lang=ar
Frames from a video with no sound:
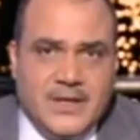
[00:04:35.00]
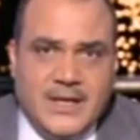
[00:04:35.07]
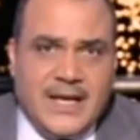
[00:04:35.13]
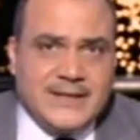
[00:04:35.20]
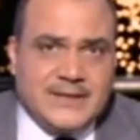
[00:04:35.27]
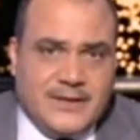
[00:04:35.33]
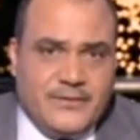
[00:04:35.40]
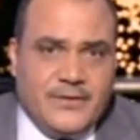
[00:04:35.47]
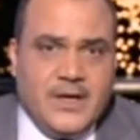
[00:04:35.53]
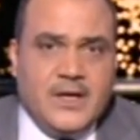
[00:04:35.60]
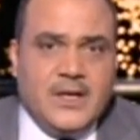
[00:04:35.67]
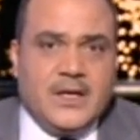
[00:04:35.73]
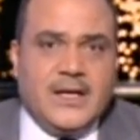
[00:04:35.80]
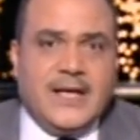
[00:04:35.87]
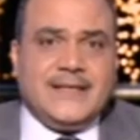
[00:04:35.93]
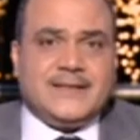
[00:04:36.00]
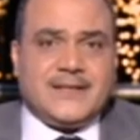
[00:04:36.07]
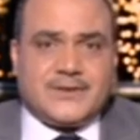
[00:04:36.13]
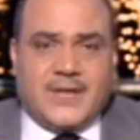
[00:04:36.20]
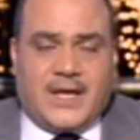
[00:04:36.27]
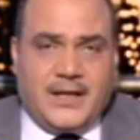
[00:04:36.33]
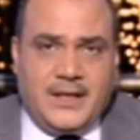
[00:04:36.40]
للاسف ليس
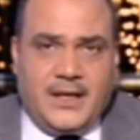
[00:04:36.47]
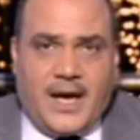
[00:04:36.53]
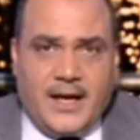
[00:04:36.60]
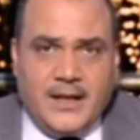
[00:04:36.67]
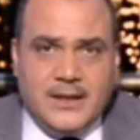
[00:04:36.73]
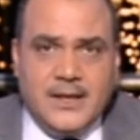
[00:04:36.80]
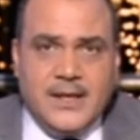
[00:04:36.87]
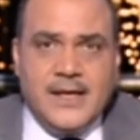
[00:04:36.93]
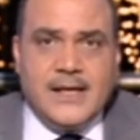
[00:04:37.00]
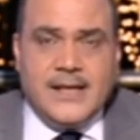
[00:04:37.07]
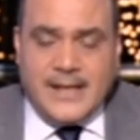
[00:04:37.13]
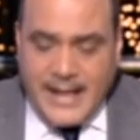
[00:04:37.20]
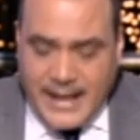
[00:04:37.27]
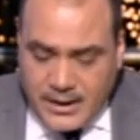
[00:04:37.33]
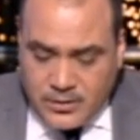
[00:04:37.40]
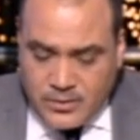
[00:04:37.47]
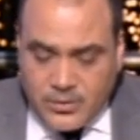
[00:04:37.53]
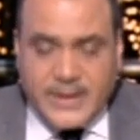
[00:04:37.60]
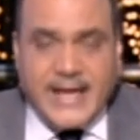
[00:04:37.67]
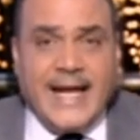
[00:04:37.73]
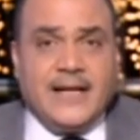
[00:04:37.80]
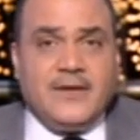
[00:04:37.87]
صحيحا لانه
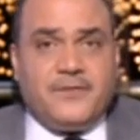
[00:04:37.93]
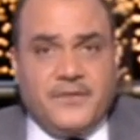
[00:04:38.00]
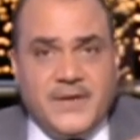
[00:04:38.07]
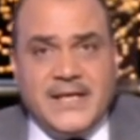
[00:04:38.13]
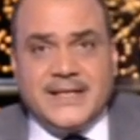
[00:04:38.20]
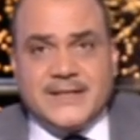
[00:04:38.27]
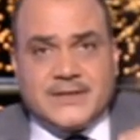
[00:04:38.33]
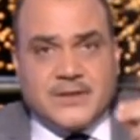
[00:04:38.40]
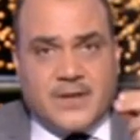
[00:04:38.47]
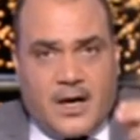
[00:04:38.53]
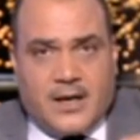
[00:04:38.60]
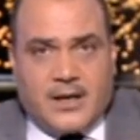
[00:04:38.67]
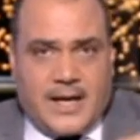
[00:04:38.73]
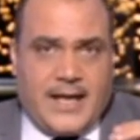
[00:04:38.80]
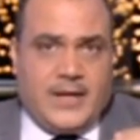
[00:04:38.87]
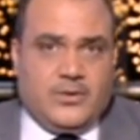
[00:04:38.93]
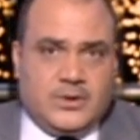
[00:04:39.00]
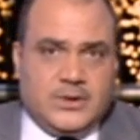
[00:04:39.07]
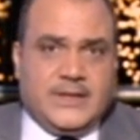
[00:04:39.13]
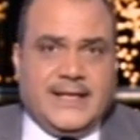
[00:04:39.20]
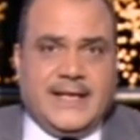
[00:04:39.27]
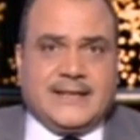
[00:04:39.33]
كان في اصرار قالوا
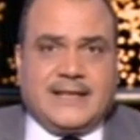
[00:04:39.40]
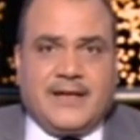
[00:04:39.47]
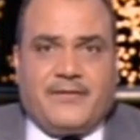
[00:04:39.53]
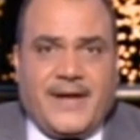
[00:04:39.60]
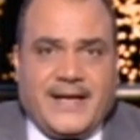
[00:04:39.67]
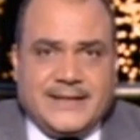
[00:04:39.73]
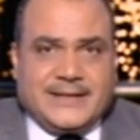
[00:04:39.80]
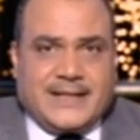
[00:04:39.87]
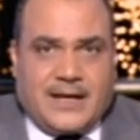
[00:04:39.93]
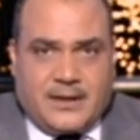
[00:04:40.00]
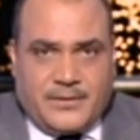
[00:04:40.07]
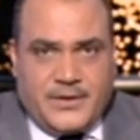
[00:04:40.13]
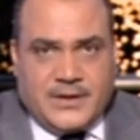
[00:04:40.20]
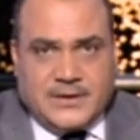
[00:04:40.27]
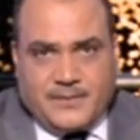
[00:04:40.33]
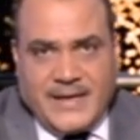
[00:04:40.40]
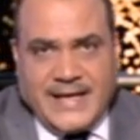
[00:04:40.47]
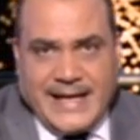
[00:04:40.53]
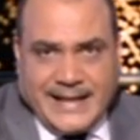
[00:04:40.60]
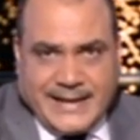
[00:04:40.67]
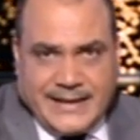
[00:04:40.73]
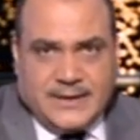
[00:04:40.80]
ان هي تفادت عربيات
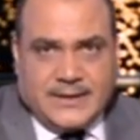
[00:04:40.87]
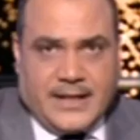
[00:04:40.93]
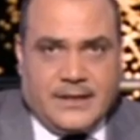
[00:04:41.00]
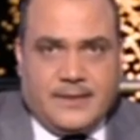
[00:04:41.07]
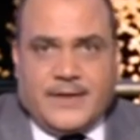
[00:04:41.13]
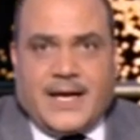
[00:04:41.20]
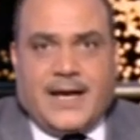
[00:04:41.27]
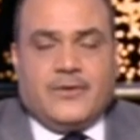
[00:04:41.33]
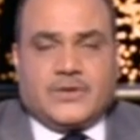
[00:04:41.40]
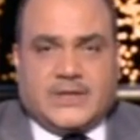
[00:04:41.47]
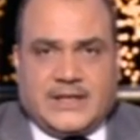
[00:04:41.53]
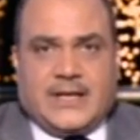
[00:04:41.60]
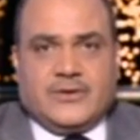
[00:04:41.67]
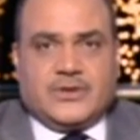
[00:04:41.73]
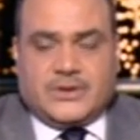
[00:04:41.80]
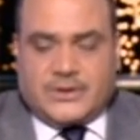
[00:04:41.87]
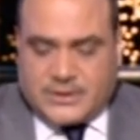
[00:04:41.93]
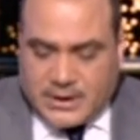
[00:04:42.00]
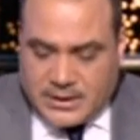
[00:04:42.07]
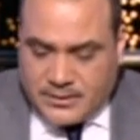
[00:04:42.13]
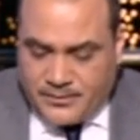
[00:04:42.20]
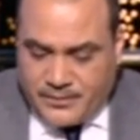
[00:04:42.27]
ملاكي تقريبا كانت عاوزه
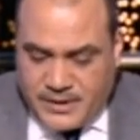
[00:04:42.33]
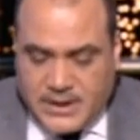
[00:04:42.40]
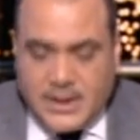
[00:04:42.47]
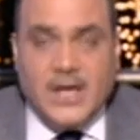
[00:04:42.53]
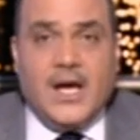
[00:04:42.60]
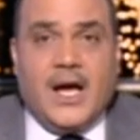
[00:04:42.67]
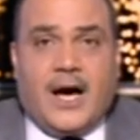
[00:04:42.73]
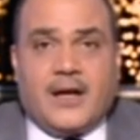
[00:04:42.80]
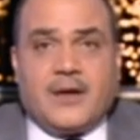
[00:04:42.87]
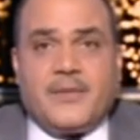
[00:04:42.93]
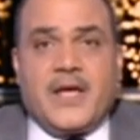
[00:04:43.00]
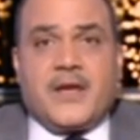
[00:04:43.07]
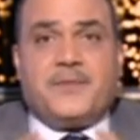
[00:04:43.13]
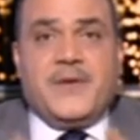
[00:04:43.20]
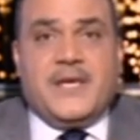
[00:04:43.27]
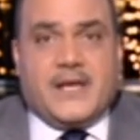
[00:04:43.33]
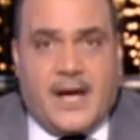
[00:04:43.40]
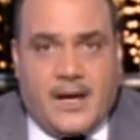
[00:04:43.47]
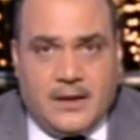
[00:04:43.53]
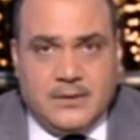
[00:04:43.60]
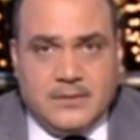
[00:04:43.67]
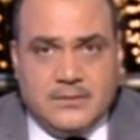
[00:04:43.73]
تصطدم بعربيه كبيره
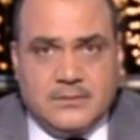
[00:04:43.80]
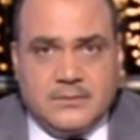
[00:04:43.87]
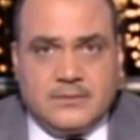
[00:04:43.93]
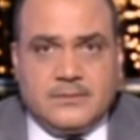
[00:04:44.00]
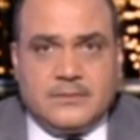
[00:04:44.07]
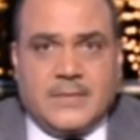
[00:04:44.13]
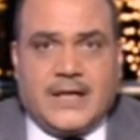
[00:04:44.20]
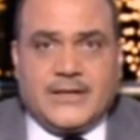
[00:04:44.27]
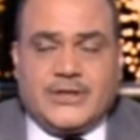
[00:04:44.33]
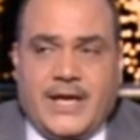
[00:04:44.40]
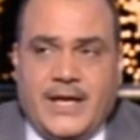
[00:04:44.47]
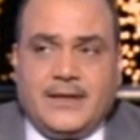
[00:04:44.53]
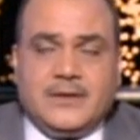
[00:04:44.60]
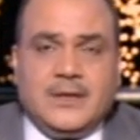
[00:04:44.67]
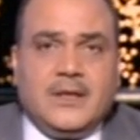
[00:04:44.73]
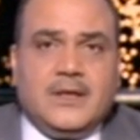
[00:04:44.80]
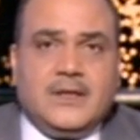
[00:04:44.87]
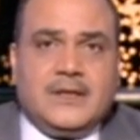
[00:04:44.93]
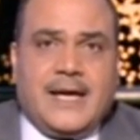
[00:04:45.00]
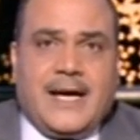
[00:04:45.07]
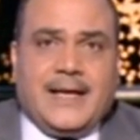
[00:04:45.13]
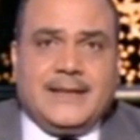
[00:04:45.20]
عشان
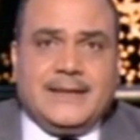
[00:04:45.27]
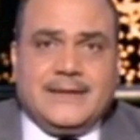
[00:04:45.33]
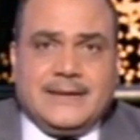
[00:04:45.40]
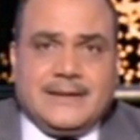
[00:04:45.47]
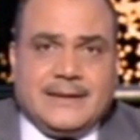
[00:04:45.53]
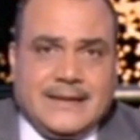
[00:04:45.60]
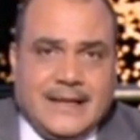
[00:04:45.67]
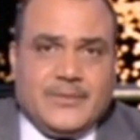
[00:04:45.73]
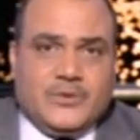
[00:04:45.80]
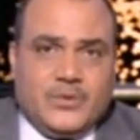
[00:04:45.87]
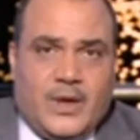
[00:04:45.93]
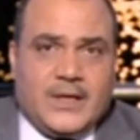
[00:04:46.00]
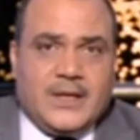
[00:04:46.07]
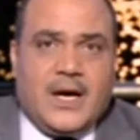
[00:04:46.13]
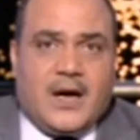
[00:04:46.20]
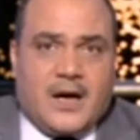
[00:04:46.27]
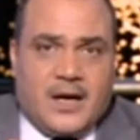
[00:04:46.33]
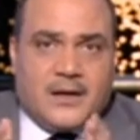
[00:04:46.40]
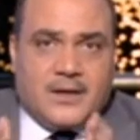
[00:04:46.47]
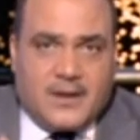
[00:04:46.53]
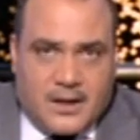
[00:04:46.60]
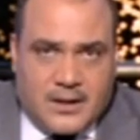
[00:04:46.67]
يعني يبدو أنها
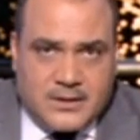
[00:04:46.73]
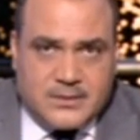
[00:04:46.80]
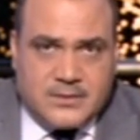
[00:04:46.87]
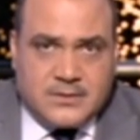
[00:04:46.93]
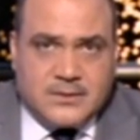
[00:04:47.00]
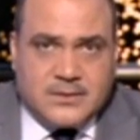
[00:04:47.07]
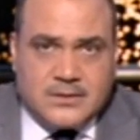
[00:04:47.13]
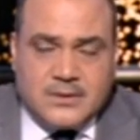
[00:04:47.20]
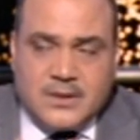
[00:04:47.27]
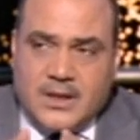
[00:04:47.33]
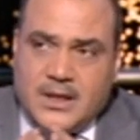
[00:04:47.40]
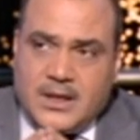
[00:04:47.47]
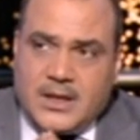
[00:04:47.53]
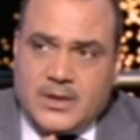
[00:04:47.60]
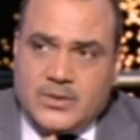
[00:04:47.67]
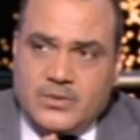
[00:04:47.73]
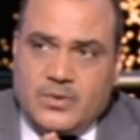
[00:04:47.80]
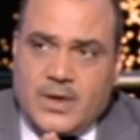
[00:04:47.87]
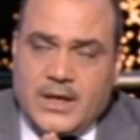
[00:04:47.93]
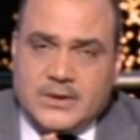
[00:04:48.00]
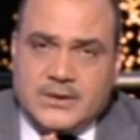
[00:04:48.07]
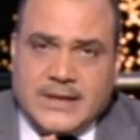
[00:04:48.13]
قررت آه،
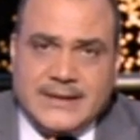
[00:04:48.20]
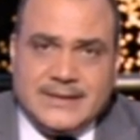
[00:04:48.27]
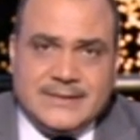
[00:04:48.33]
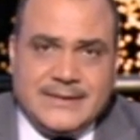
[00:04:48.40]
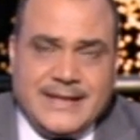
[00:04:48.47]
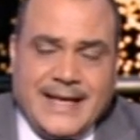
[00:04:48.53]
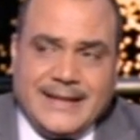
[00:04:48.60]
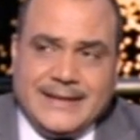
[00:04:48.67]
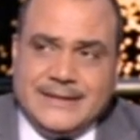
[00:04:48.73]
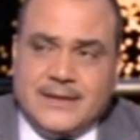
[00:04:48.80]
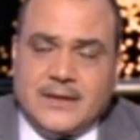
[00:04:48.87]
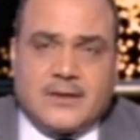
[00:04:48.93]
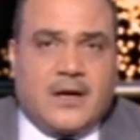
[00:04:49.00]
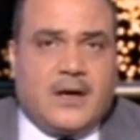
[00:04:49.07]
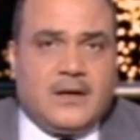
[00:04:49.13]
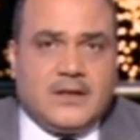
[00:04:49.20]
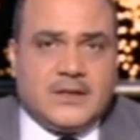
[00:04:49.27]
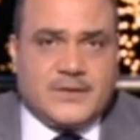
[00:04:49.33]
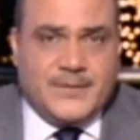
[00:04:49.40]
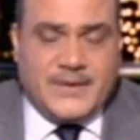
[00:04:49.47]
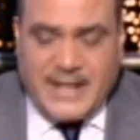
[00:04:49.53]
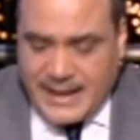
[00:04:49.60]
انها يعني
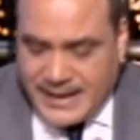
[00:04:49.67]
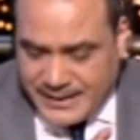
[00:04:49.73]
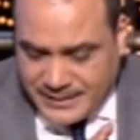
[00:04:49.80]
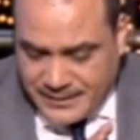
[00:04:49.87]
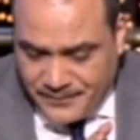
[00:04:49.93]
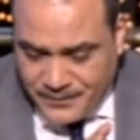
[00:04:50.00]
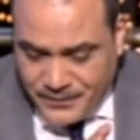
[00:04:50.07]
تتخلص من حياتها